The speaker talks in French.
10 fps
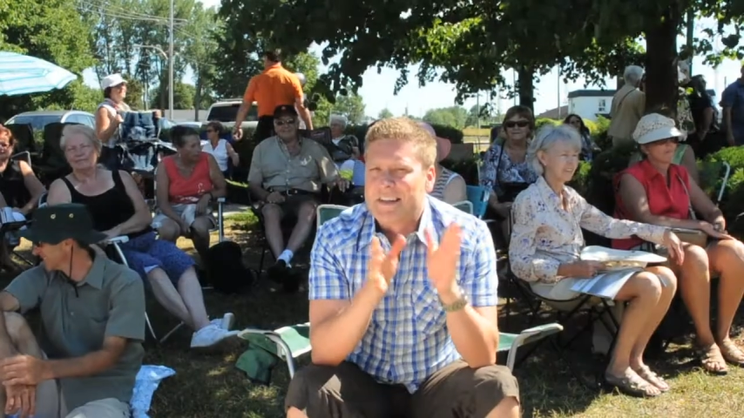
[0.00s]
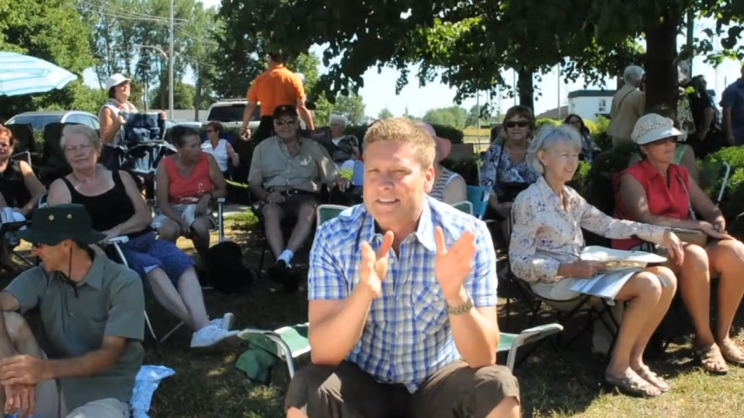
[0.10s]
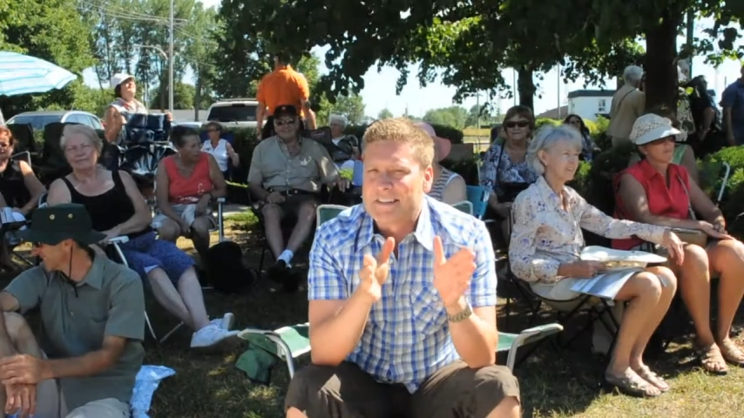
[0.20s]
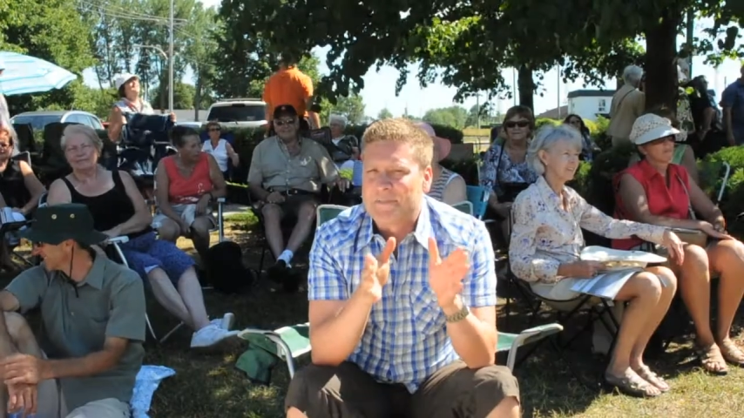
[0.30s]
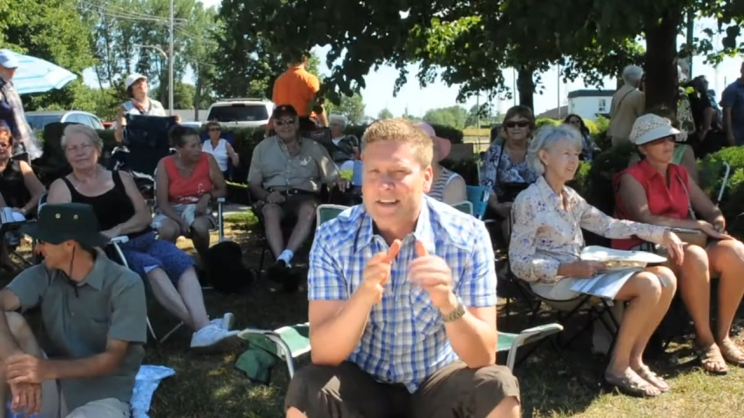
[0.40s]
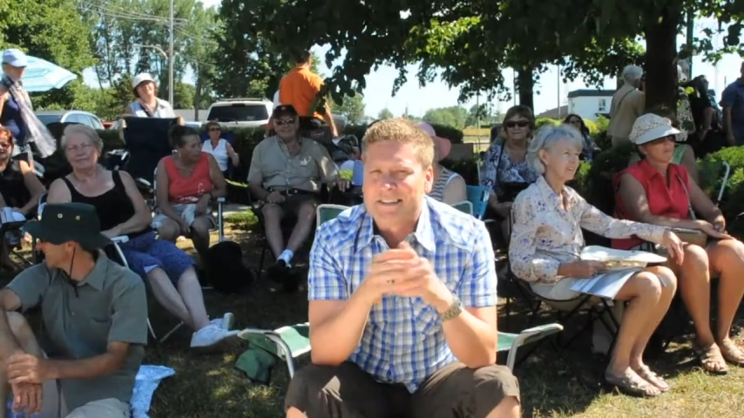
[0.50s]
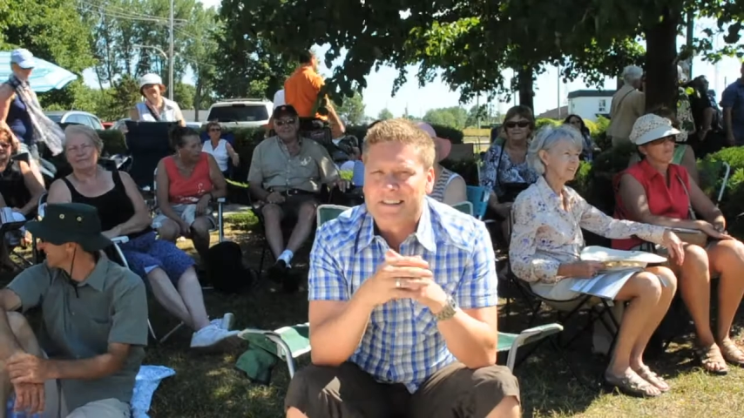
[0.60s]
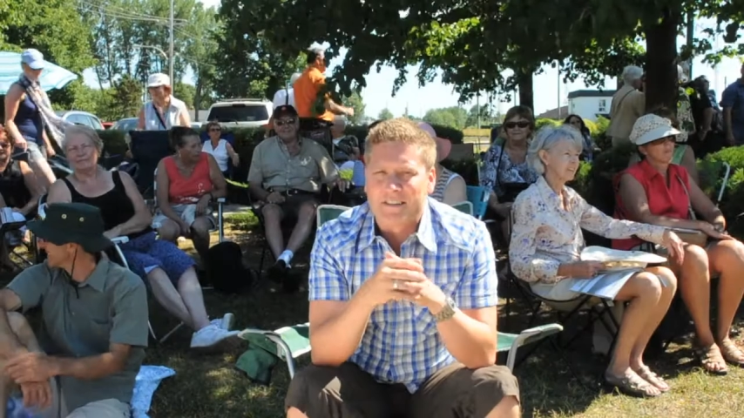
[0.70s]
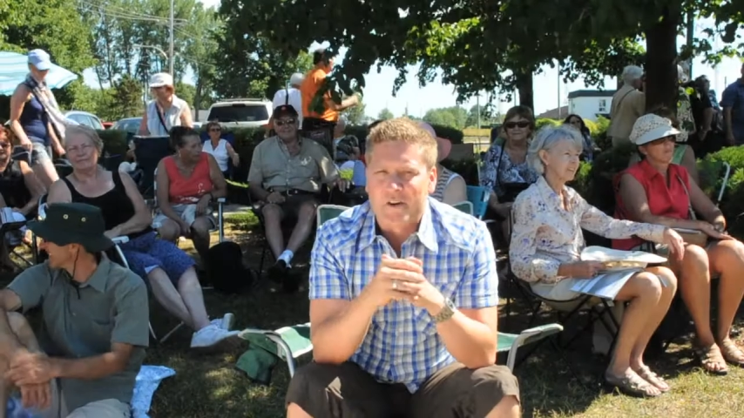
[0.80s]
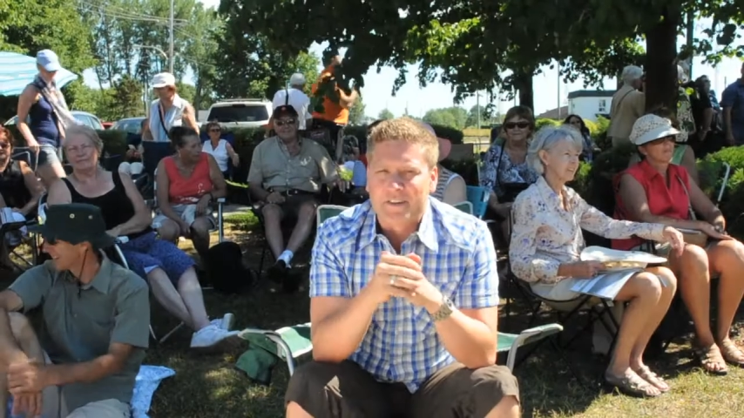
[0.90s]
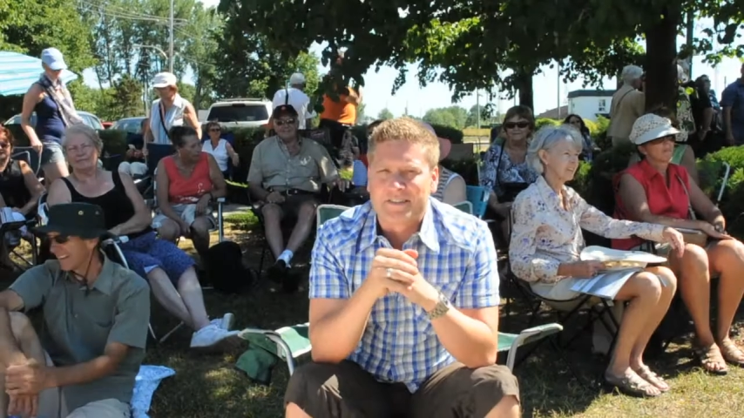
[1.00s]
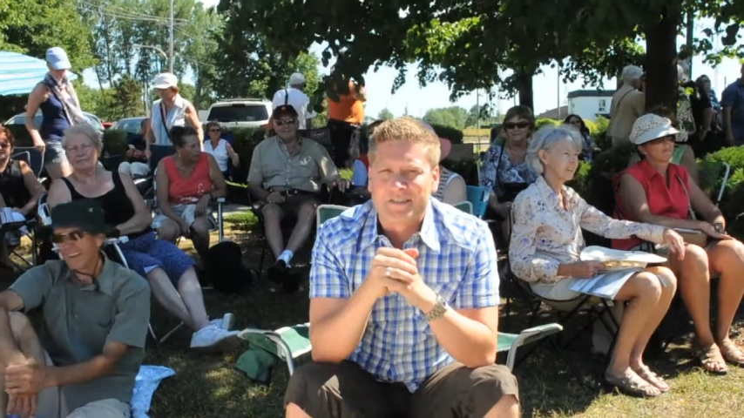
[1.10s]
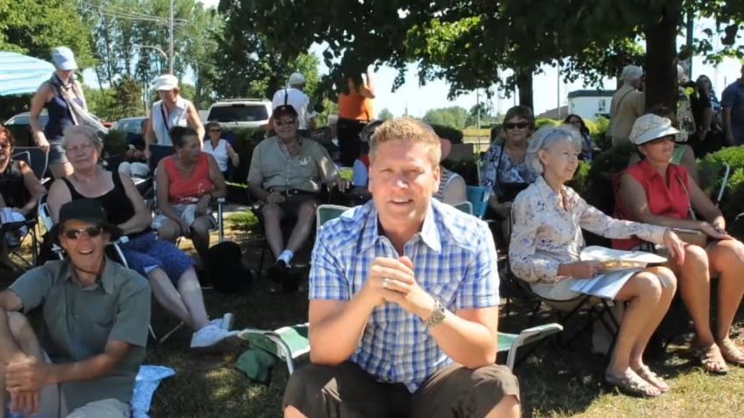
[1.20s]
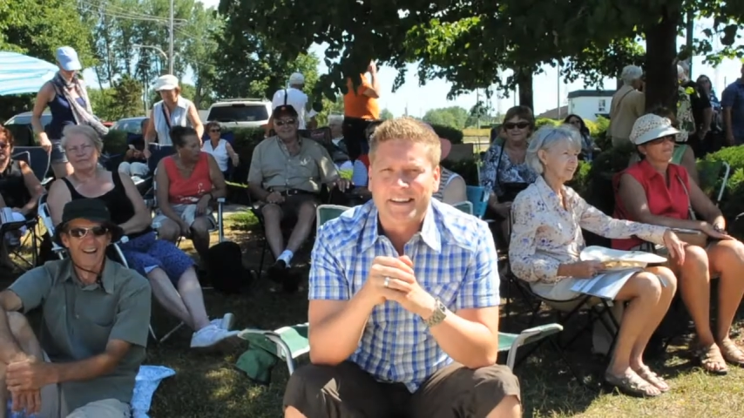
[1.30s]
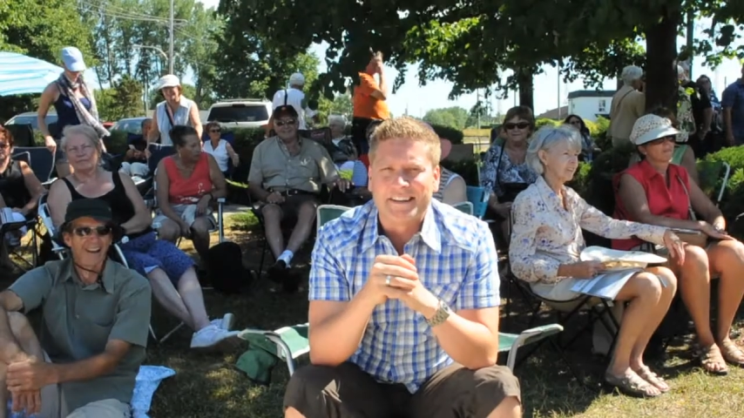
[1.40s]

Dans cette pièce à saveur historique,